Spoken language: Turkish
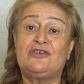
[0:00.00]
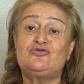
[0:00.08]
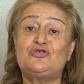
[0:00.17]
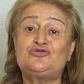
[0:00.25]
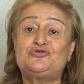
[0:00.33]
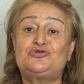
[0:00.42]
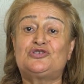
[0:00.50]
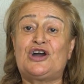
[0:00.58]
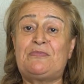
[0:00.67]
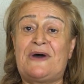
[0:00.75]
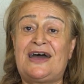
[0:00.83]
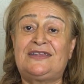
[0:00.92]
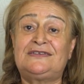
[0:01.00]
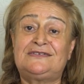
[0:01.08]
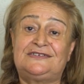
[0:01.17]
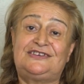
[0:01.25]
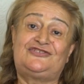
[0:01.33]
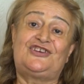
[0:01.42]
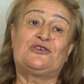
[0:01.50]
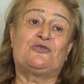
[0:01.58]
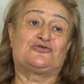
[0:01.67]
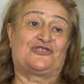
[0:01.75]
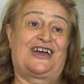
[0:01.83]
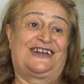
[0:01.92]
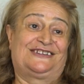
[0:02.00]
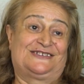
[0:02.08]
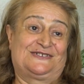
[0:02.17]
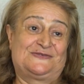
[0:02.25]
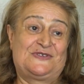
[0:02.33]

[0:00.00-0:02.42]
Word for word: Çocuğunu kapan işe koşardı.